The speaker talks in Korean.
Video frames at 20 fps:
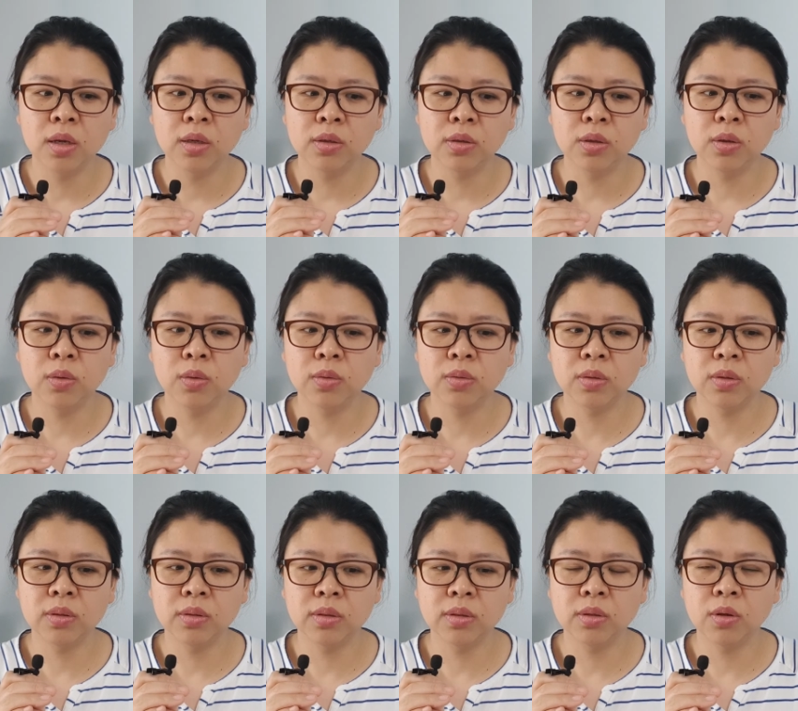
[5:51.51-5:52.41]

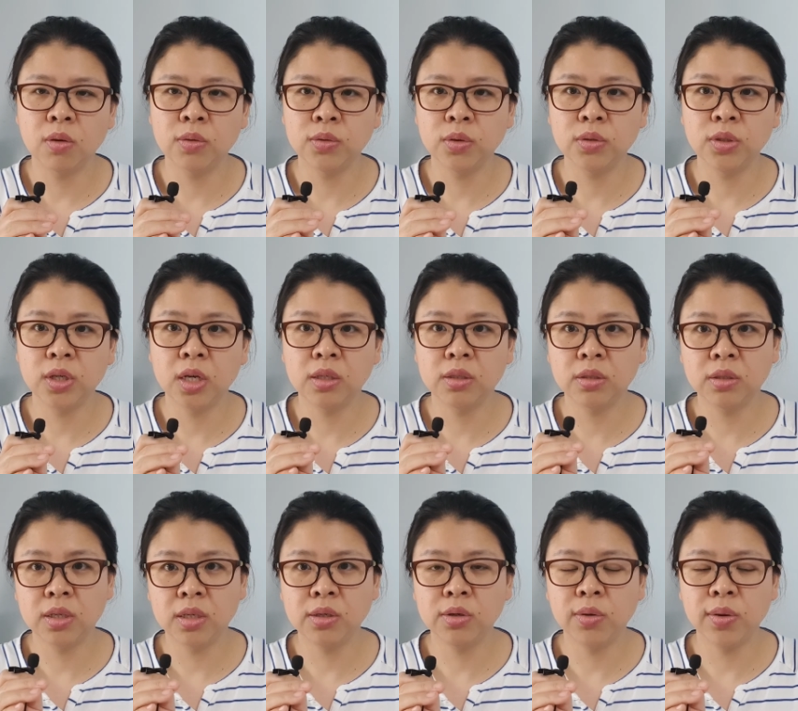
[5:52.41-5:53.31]
그리고서는 어서시에이트
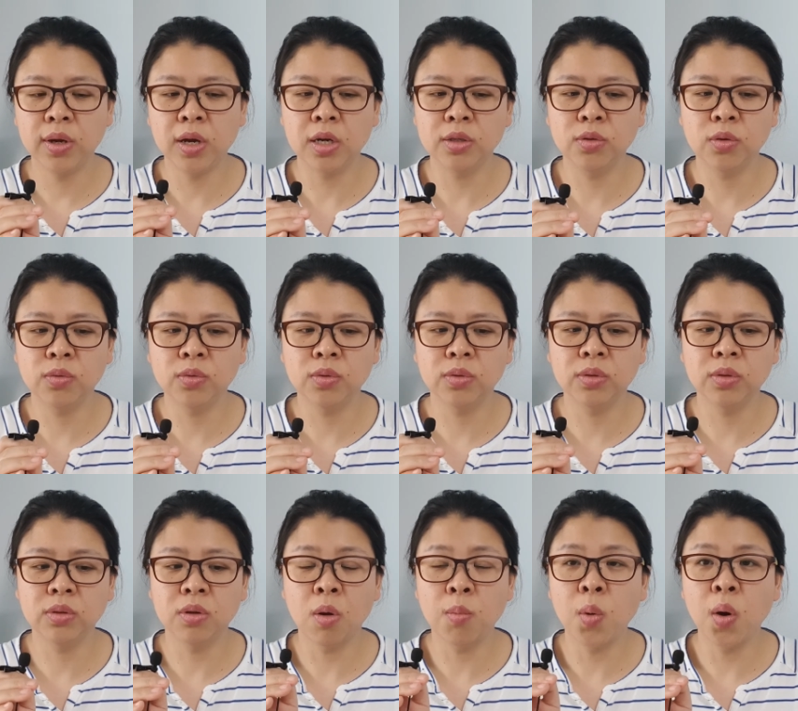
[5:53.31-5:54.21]
디그리 과정으로
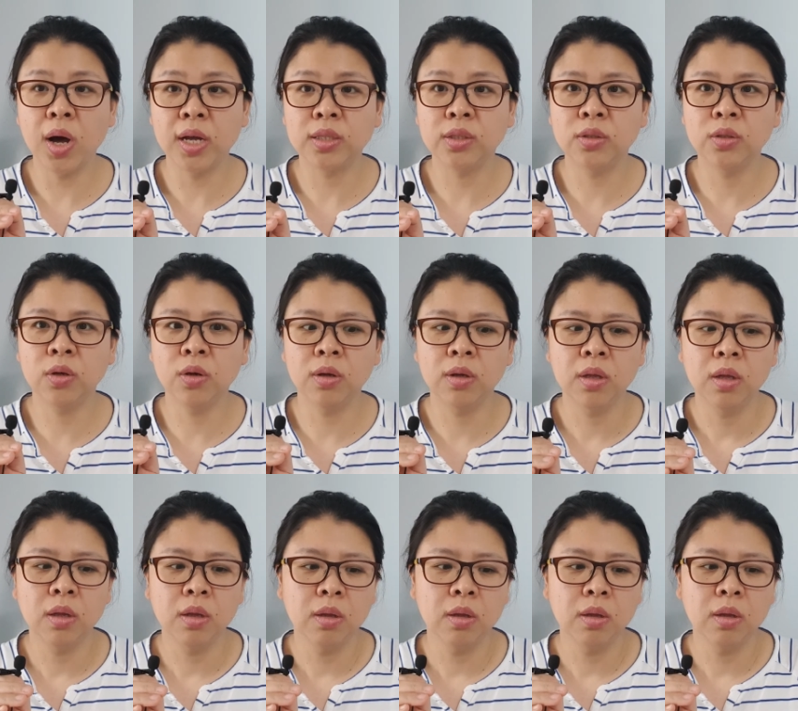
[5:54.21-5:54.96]
넘어갔죠.